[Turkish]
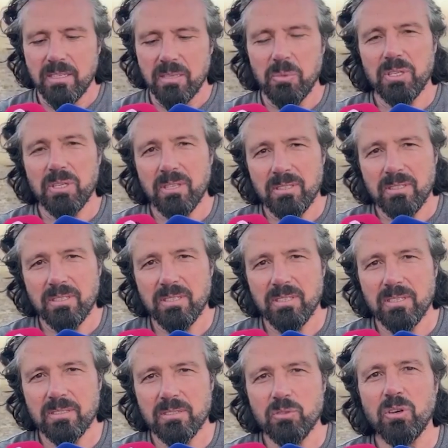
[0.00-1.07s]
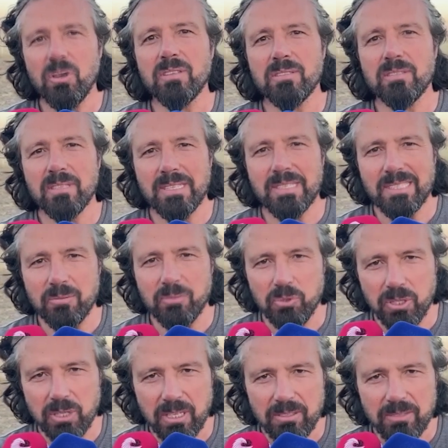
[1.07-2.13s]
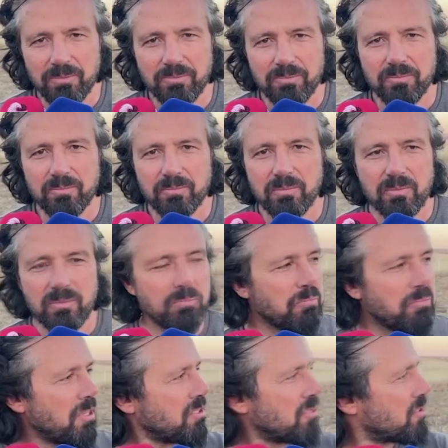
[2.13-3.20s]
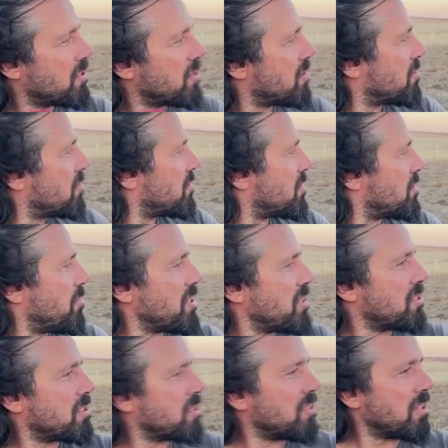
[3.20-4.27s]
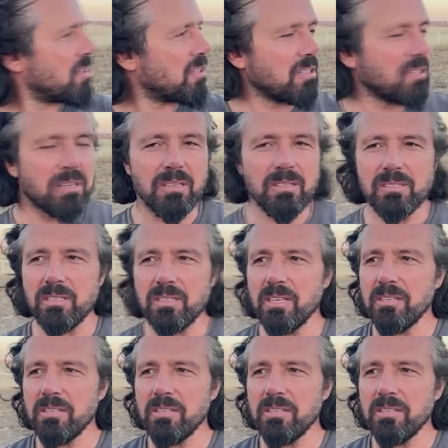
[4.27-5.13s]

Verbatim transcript: bin adet e, soğan diktik buraya. 5 işte 5 dekar araziye.